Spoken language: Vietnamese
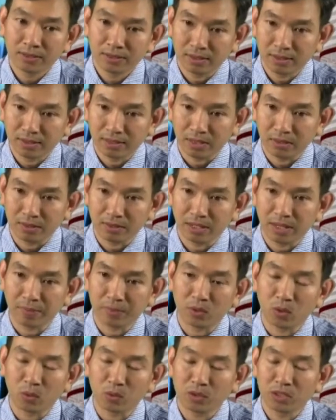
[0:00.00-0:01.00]
là
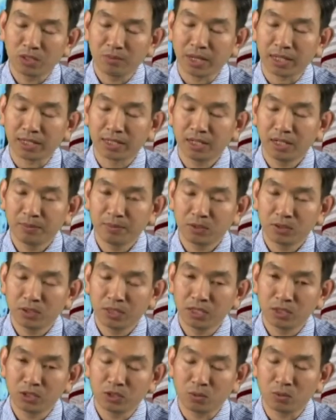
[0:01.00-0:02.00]
làm tổn thương mặt khớp,
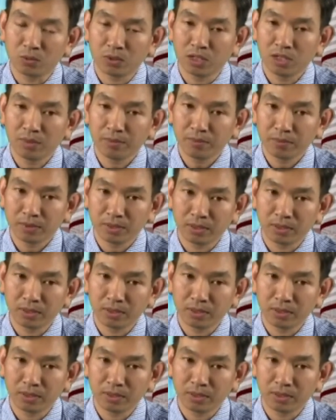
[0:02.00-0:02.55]
hư sụn khớp,